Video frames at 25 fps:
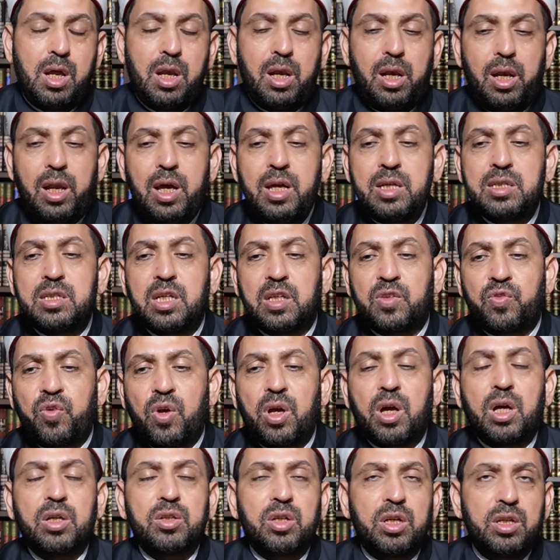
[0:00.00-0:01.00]
ليست
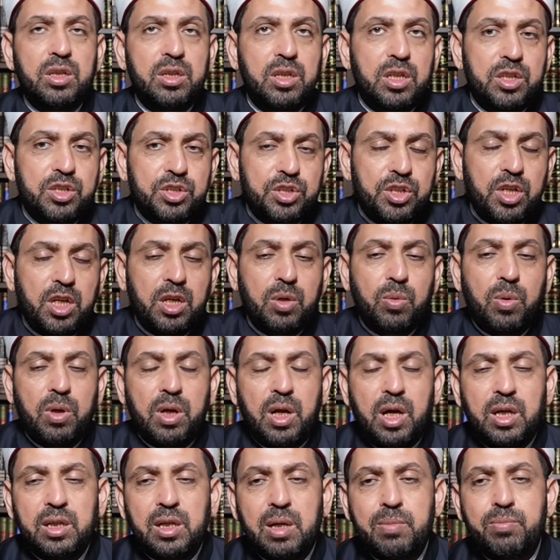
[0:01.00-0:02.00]
فقط عند الشعر
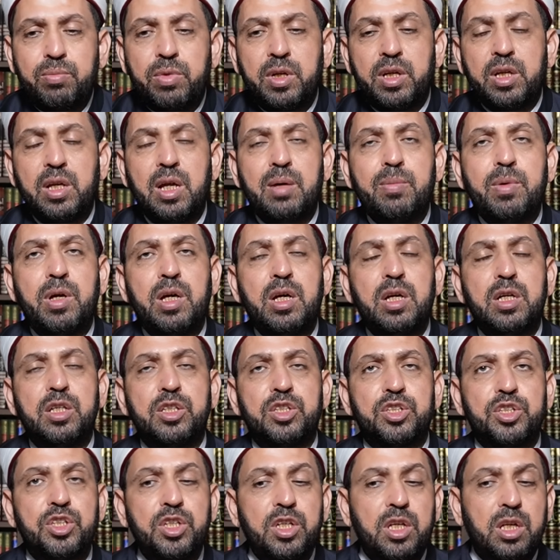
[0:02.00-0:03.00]
والأدب إنما
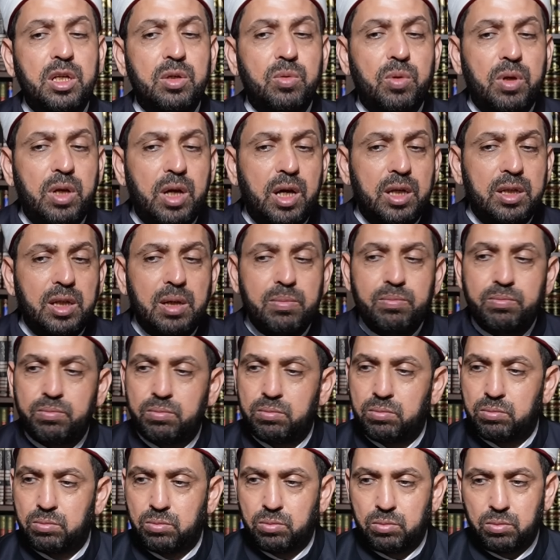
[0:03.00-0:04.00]
الشعر والأدب
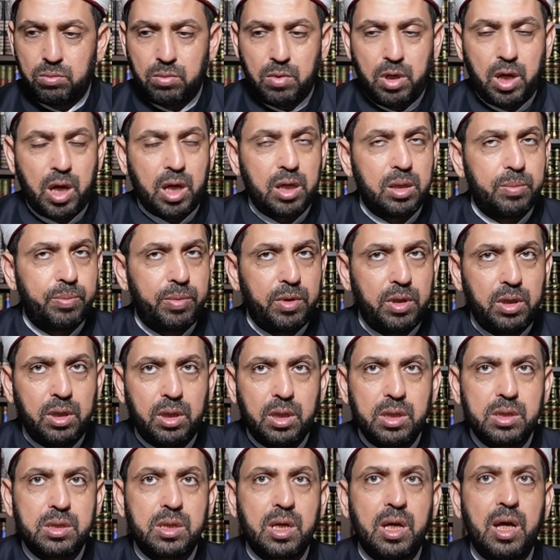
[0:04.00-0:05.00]
يعني
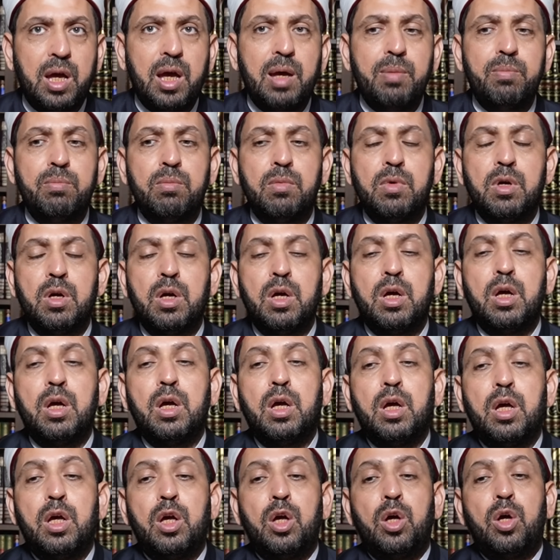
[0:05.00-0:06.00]
بإسهاب
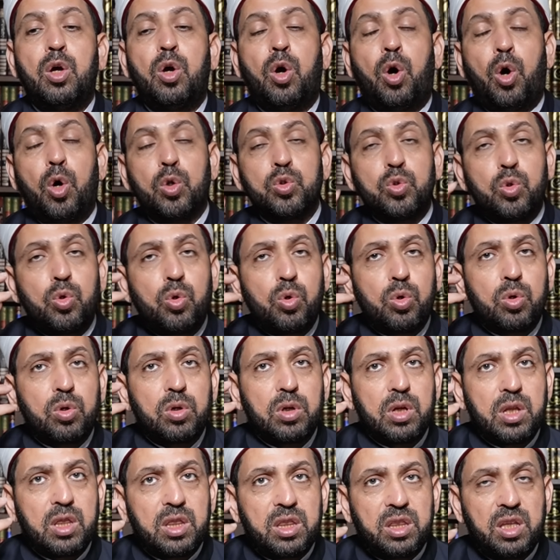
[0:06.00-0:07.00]

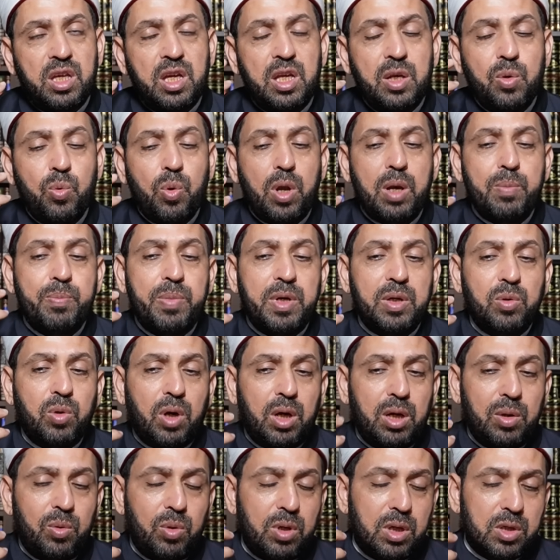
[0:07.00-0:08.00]
حضور الذهن
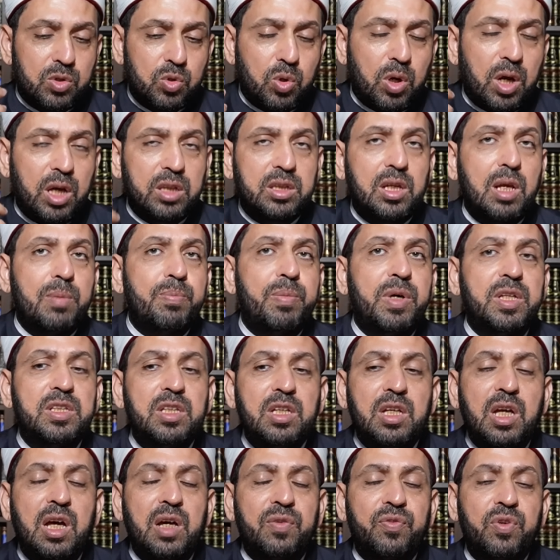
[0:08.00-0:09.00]
وسرعة
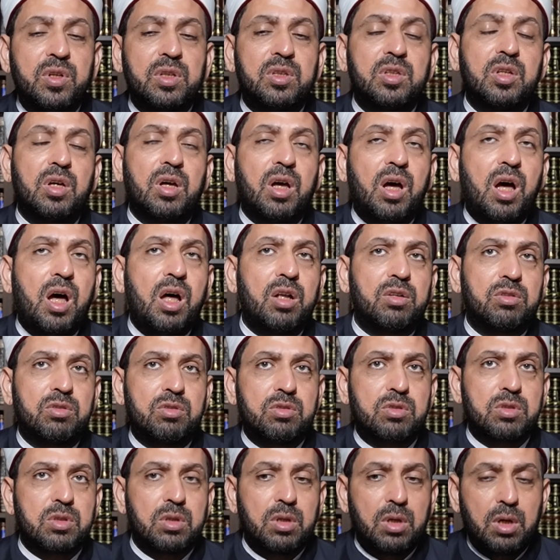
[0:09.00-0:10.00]
البديهة في
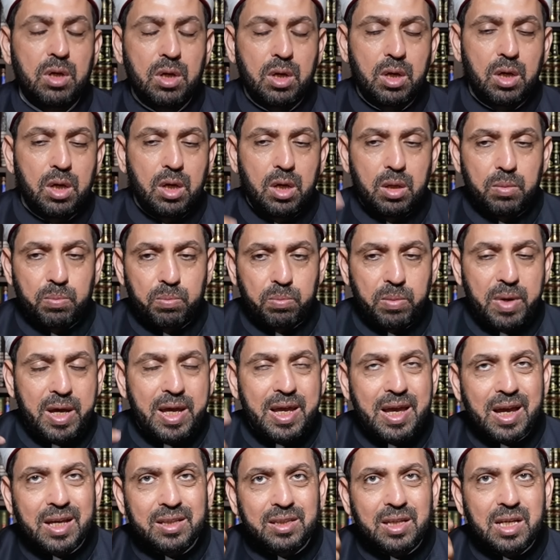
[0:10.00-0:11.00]
التقاط
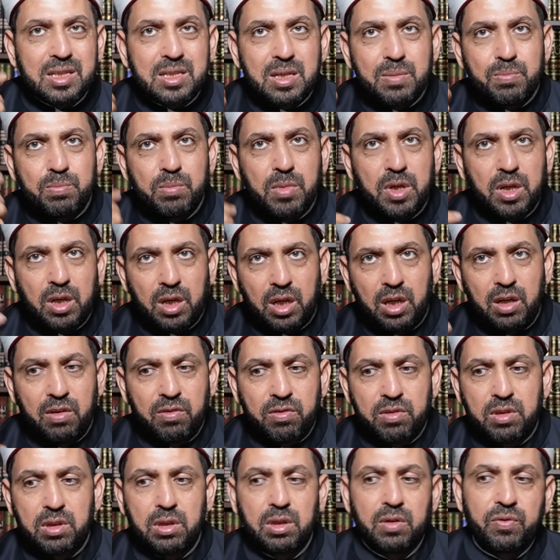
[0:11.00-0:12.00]
ما يختزم من
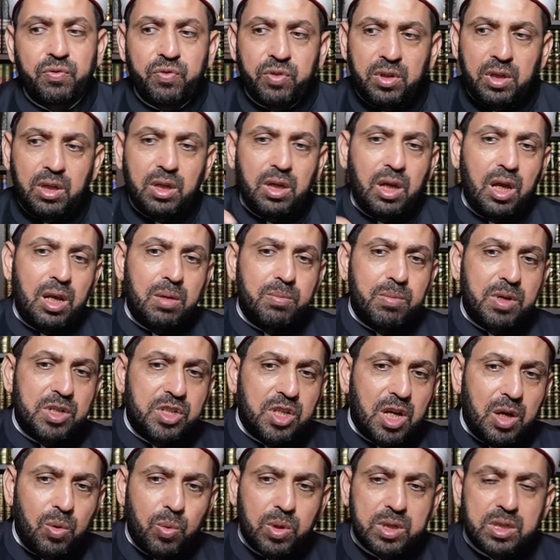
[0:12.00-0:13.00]
حفظ في
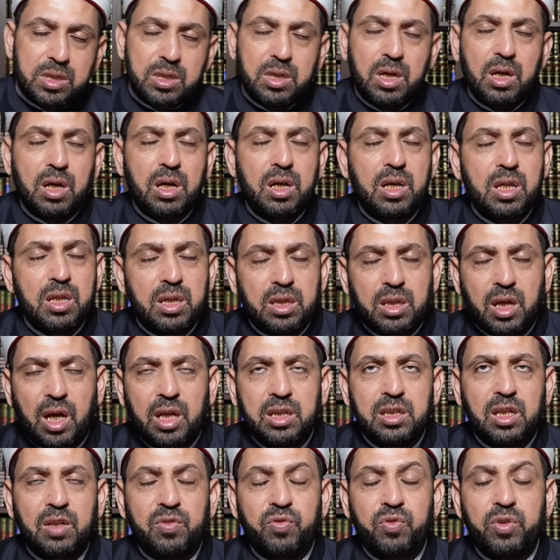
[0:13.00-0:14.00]
المجال والسياق الذي
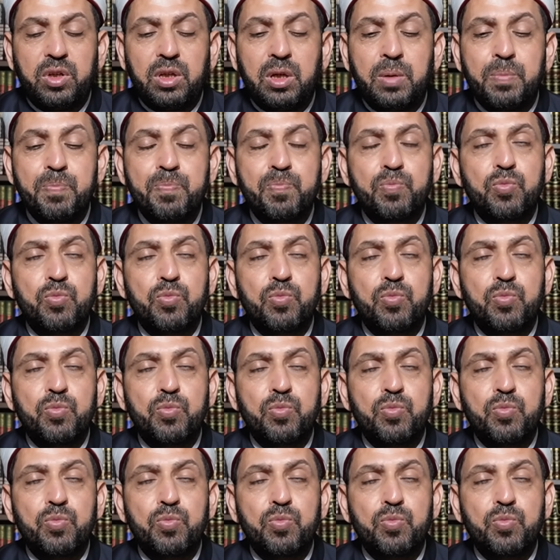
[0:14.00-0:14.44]
يتحدث فيه